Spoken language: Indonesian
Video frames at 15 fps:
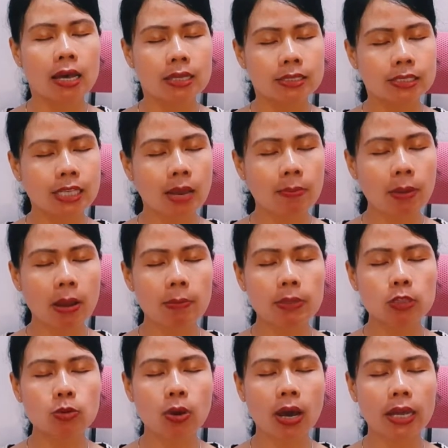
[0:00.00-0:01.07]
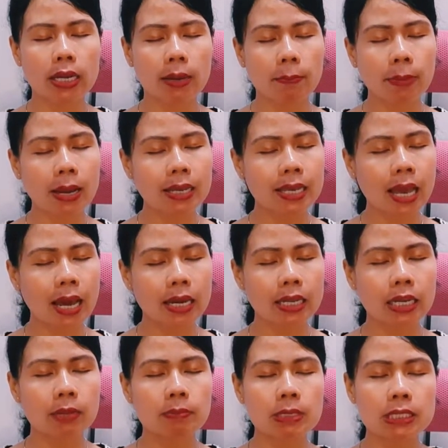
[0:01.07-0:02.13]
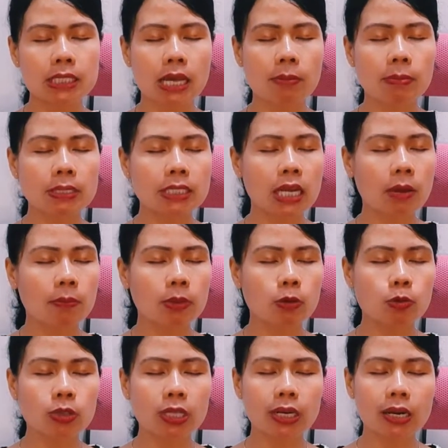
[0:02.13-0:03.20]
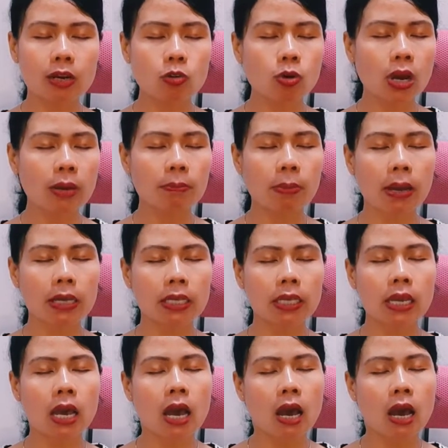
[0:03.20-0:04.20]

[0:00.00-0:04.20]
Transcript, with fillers: Siap kami Tuhan yang pagi hari ini bersama sedang mengikuti renungan pagi.